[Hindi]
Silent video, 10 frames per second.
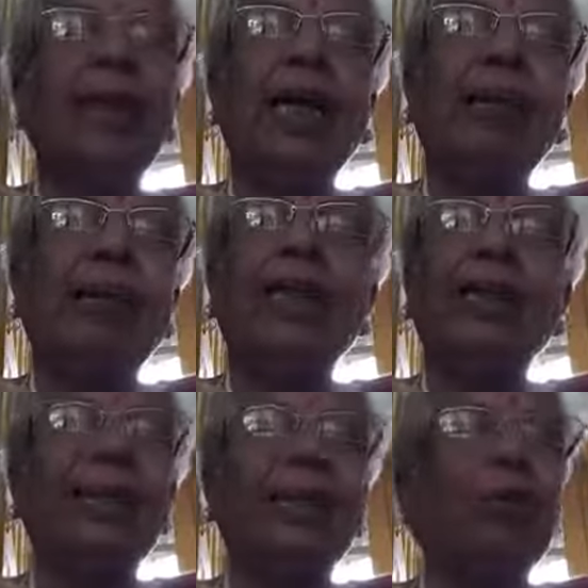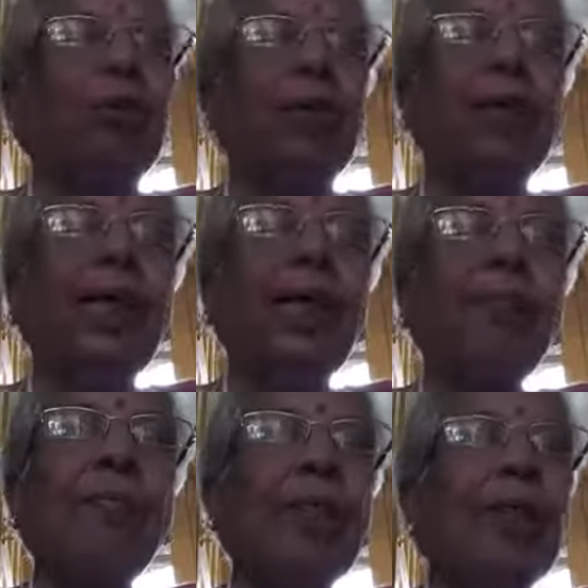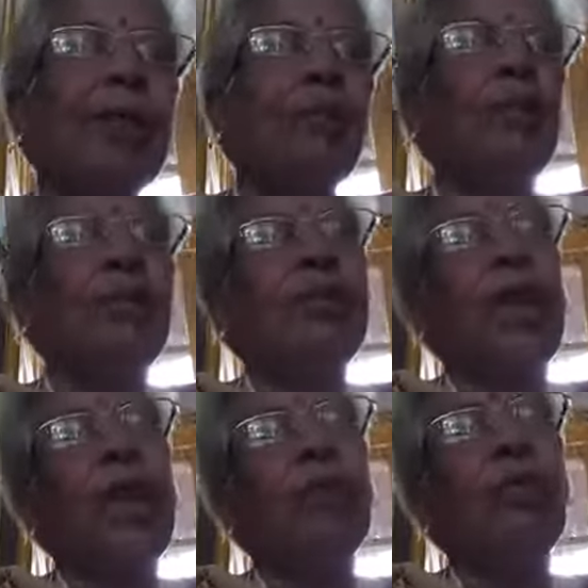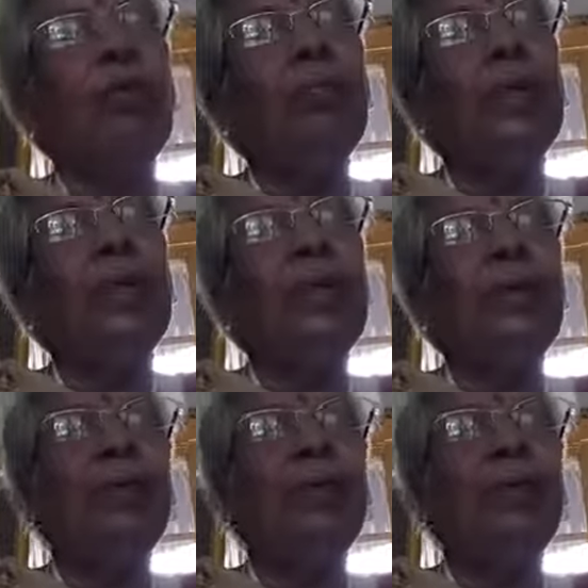चार पैर हैं चतुष्पदी है तो चारों में